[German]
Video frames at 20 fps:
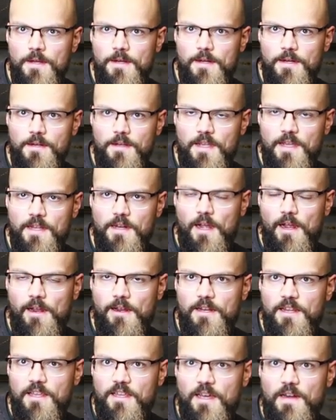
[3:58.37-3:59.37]
Dann geht
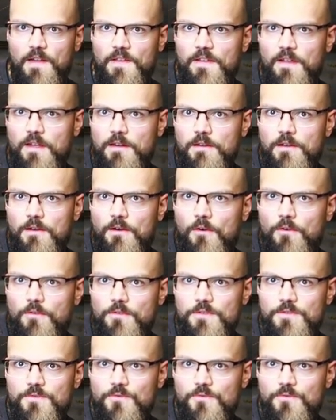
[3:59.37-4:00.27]
eigentlich alles andere auch